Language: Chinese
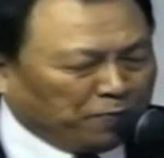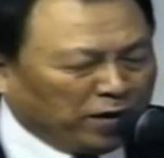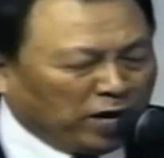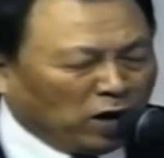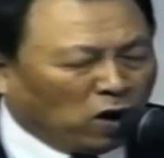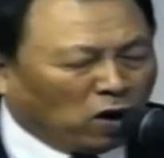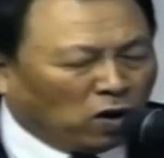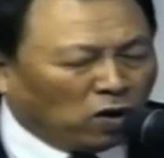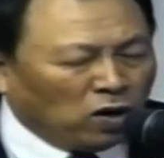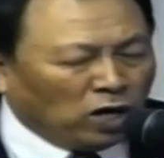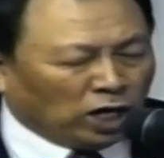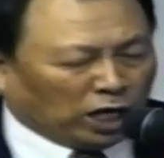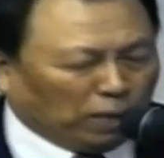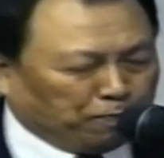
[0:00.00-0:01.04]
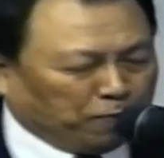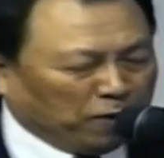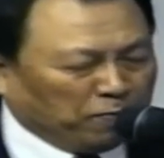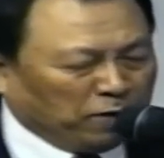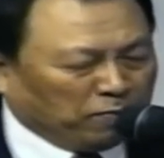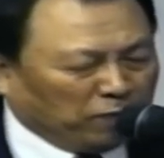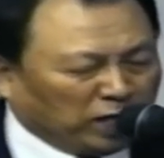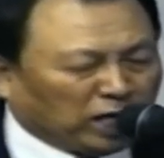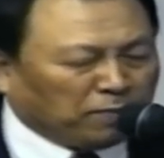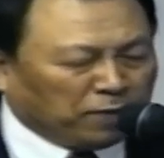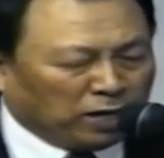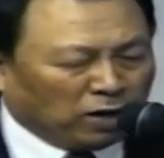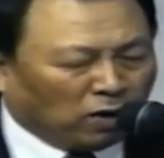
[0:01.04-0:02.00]
我服上帝，我们感谢
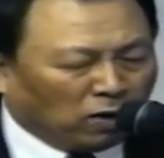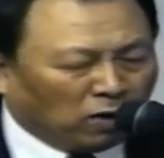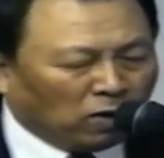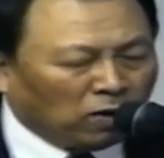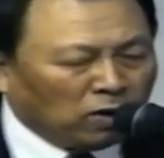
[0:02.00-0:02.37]
您。